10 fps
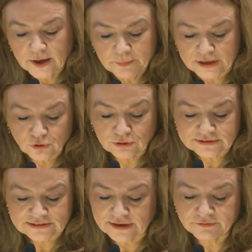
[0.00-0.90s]
mit
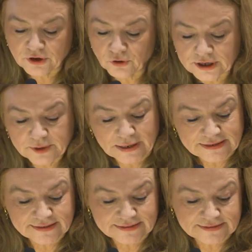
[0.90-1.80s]
Künstlern wie Henri
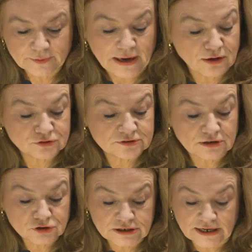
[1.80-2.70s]
Matisse im
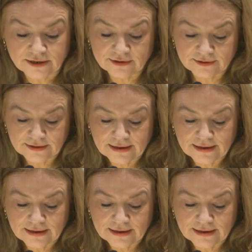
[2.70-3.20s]
Austausch stand,